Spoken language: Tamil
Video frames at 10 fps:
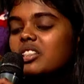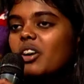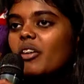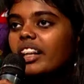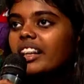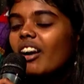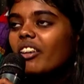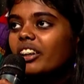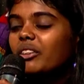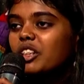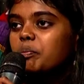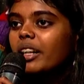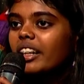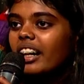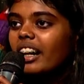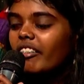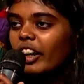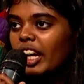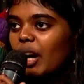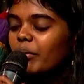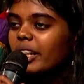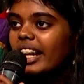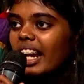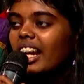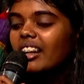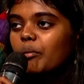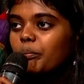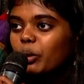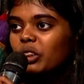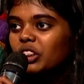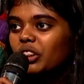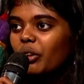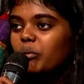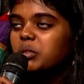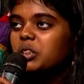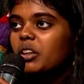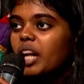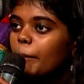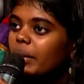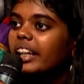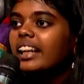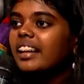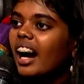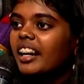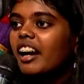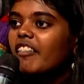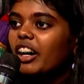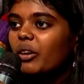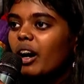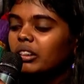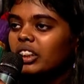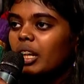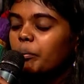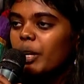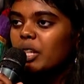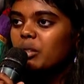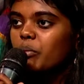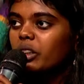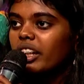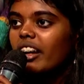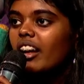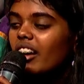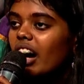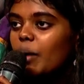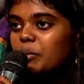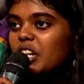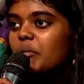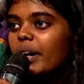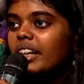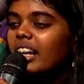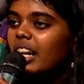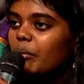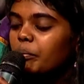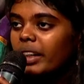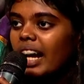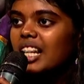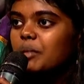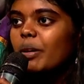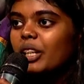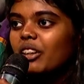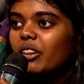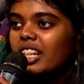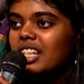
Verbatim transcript: சோ வந்து அவங்க யூஸ் பண்ற வெக்காபரி எல்லாம் நம்ம புரிஞ்சுக்கும் சோ நம்மளுக்கே தானா வரும் ஆக்சுவலா பேசும்போதே அப்சர்வ் பண்ணா நம்ம கிராஸ் பண்ணிக்கும்